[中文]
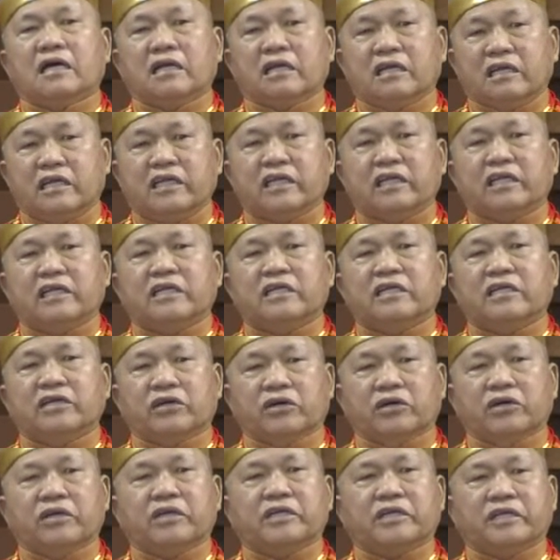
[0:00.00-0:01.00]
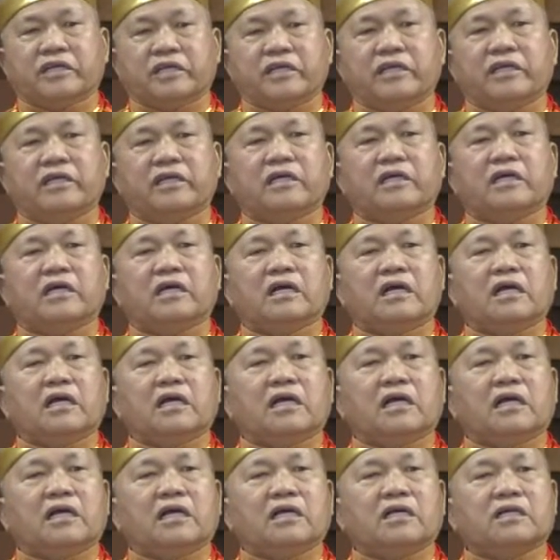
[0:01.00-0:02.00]
你有理；
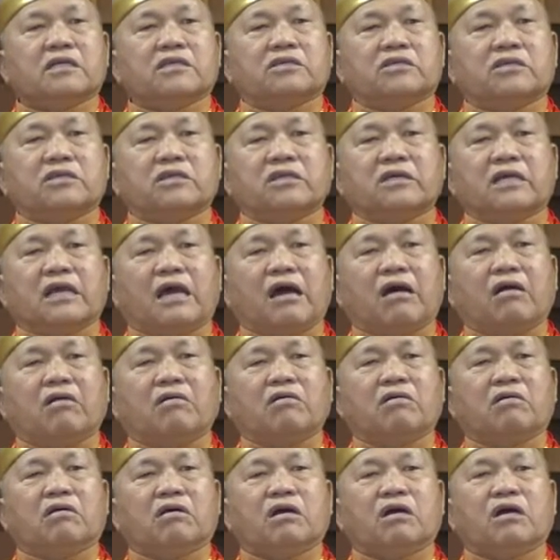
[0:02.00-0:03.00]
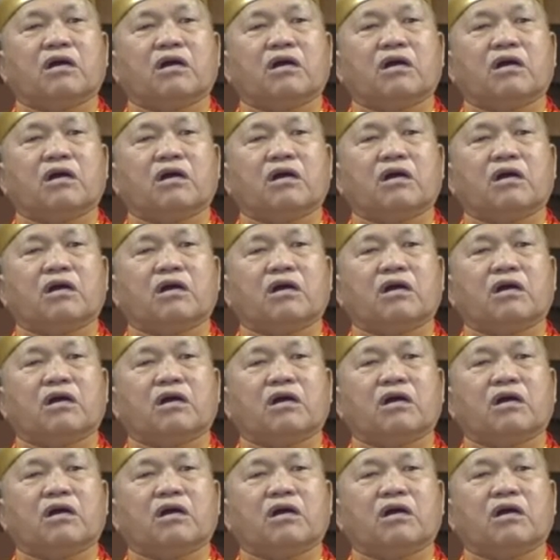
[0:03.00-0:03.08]
四爻